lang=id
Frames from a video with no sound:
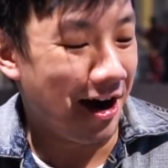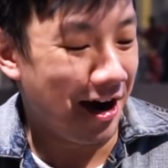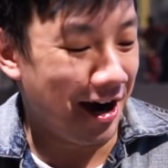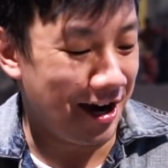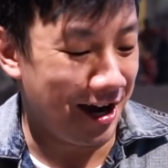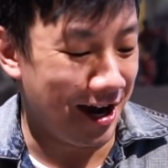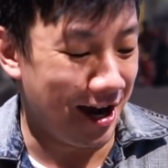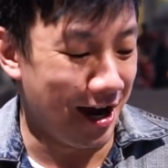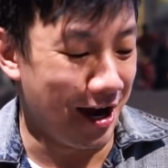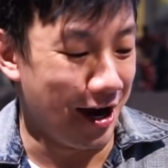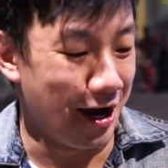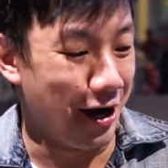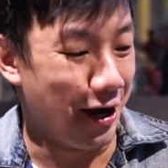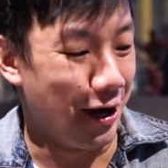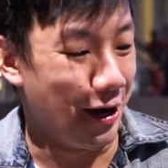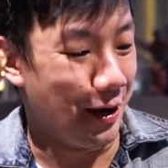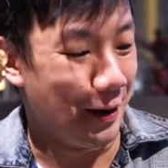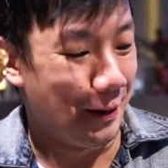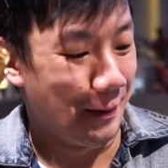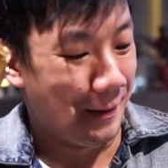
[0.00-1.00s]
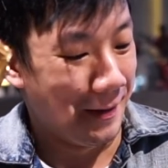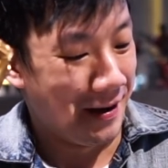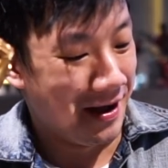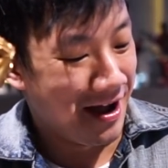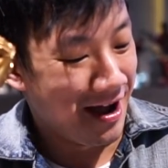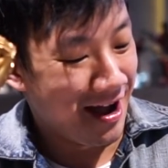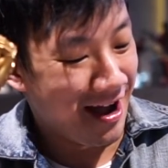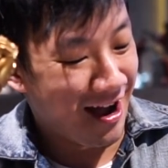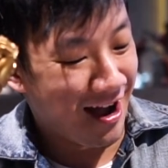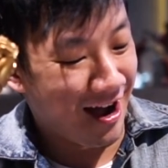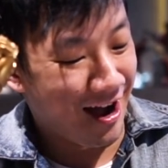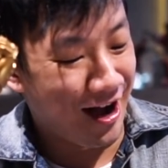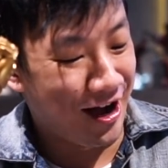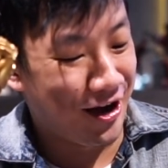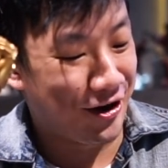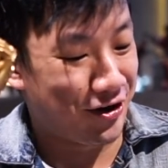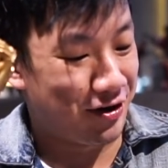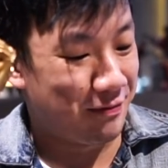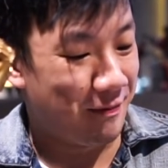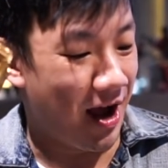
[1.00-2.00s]
I am
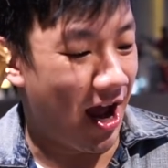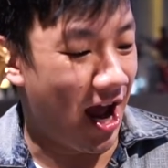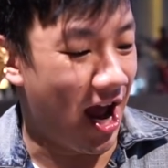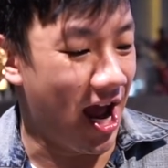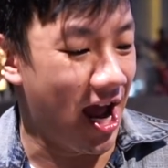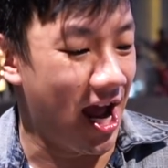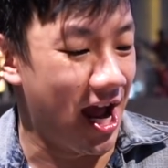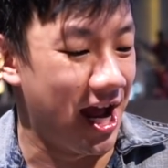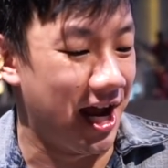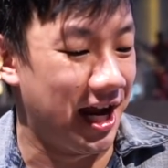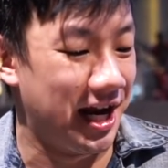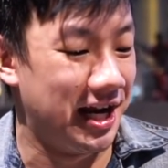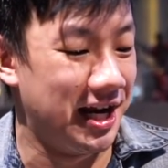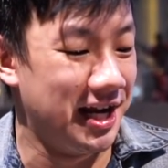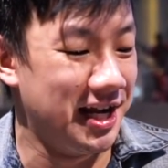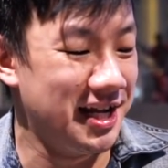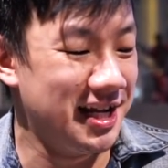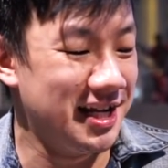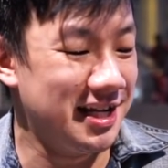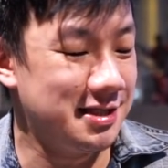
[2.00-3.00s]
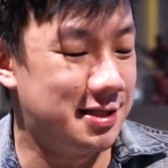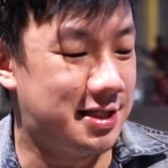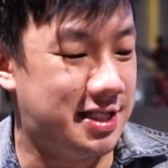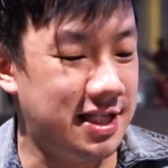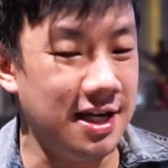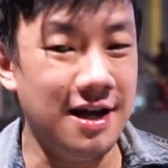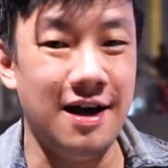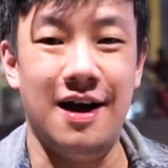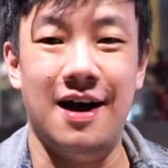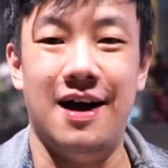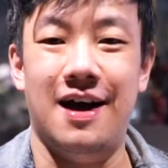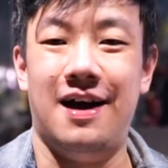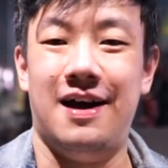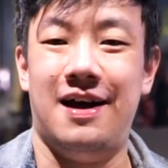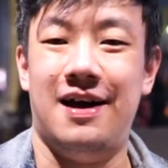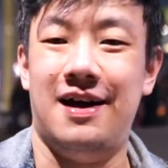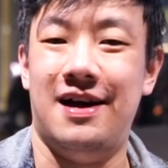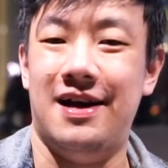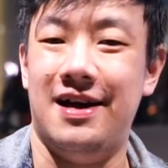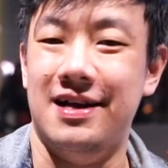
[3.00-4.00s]
Iron Man.
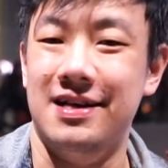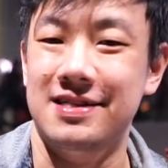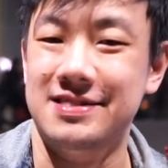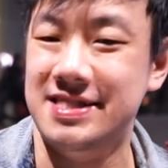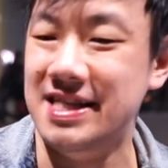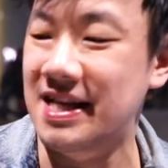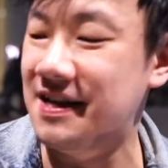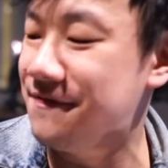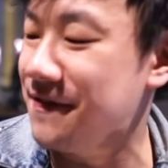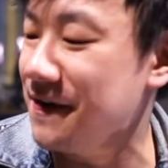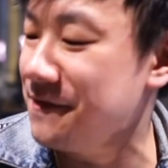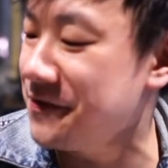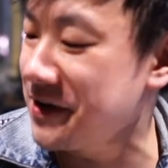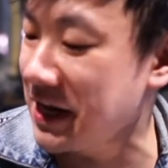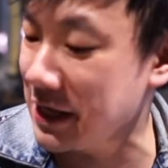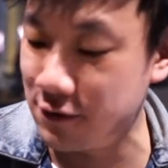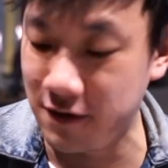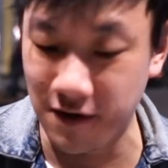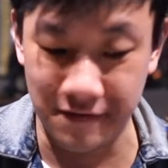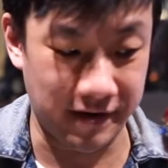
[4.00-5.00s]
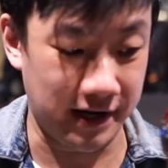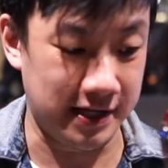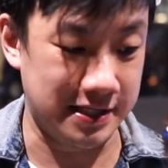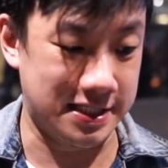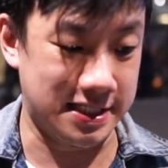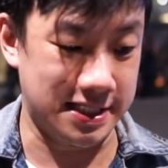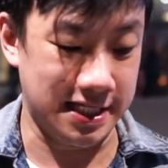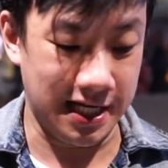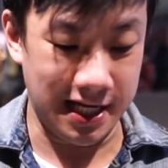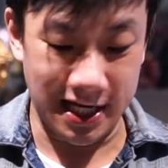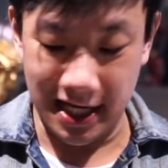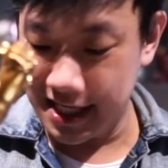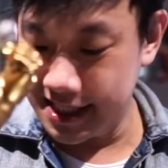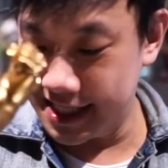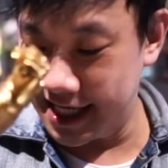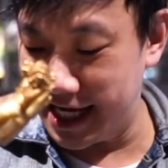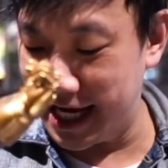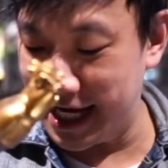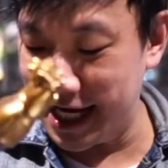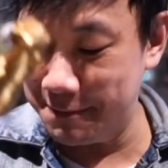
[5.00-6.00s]
Cah, scene favorit gue friends.
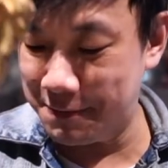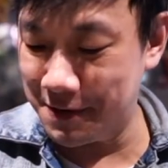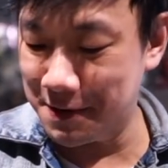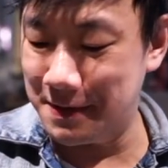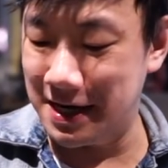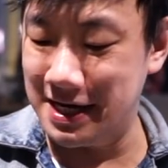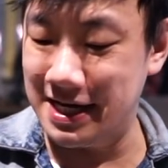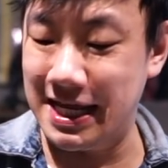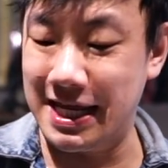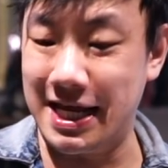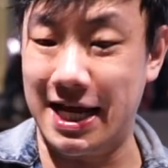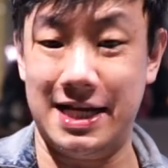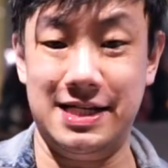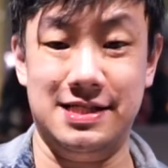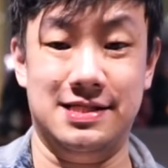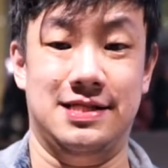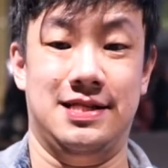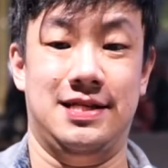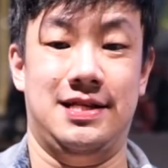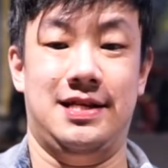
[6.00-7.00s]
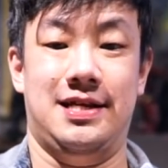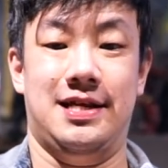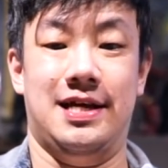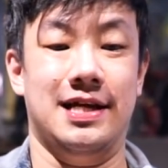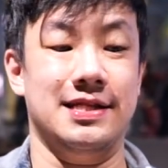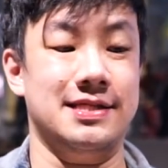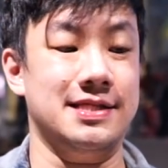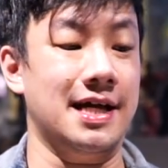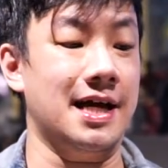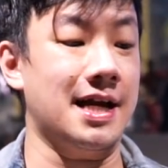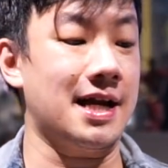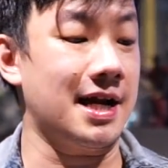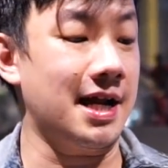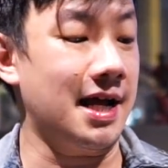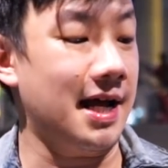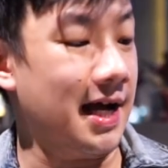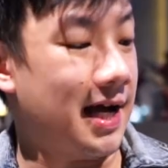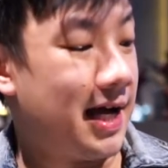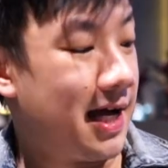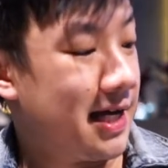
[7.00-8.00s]
Jadi ini perbandingan
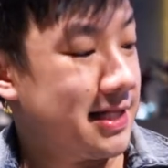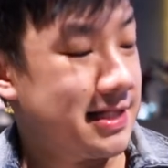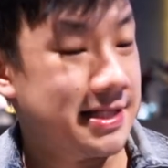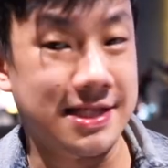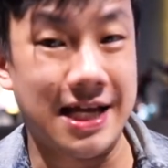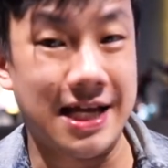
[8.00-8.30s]
antara